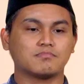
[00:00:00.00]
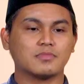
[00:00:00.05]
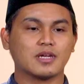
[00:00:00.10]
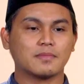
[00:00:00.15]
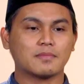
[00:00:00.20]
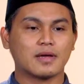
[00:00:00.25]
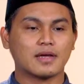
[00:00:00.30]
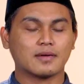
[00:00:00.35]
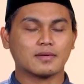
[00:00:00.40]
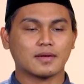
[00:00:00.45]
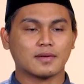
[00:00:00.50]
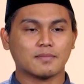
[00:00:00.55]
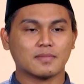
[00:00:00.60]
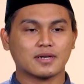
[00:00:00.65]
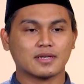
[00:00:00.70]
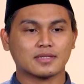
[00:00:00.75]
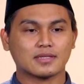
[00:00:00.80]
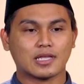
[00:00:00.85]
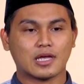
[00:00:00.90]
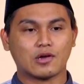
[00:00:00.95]
memang
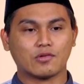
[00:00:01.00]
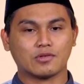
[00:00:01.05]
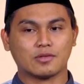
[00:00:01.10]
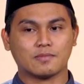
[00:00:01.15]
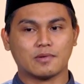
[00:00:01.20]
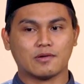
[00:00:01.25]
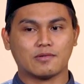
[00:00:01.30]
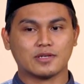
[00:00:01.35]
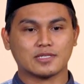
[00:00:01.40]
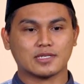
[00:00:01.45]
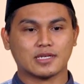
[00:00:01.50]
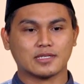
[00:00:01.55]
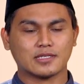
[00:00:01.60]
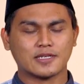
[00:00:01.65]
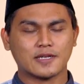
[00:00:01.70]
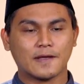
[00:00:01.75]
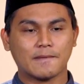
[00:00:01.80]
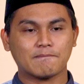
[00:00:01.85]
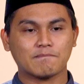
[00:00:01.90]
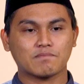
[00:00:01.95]
mengetahui
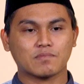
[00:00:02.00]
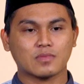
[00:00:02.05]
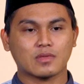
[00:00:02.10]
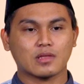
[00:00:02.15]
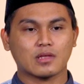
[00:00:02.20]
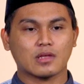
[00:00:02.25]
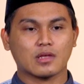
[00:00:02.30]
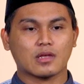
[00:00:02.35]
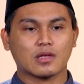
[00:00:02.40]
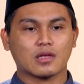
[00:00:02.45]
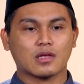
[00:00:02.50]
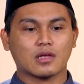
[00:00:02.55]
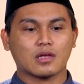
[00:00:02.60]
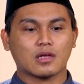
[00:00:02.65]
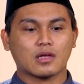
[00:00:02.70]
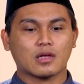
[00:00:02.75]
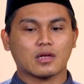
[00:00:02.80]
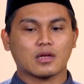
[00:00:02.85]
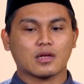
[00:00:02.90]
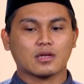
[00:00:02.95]
bahwasannya
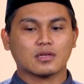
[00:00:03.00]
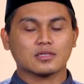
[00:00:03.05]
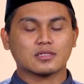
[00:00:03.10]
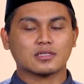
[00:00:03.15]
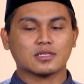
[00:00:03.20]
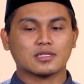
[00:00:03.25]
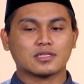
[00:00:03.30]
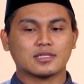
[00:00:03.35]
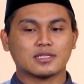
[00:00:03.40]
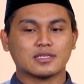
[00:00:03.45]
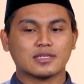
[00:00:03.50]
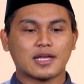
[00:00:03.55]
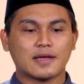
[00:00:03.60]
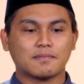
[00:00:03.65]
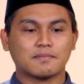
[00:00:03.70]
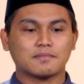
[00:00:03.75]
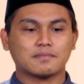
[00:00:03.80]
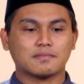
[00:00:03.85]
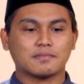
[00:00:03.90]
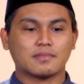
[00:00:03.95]
setiap
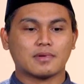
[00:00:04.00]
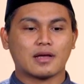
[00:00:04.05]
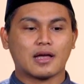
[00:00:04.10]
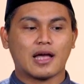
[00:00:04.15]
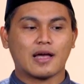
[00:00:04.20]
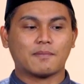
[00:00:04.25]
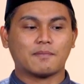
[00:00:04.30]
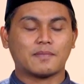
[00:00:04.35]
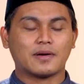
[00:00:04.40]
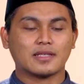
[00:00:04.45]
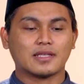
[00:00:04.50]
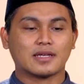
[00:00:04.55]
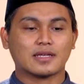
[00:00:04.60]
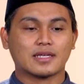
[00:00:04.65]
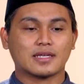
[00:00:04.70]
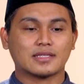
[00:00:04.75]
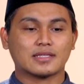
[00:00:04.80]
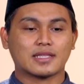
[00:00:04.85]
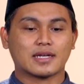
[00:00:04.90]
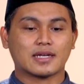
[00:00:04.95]
apa
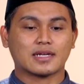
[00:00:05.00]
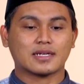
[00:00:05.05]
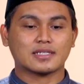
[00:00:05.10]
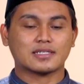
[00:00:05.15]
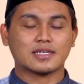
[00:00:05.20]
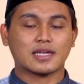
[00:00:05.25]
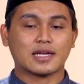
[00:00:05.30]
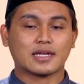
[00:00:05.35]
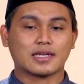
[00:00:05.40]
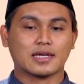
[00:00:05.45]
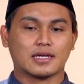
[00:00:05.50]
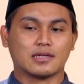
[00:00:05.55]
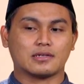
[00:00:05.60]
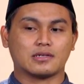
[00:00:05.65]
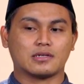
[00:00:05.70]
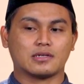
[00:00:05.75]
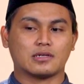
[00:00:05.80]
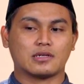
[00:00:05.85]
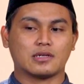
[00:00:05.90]
yang kita kerjakan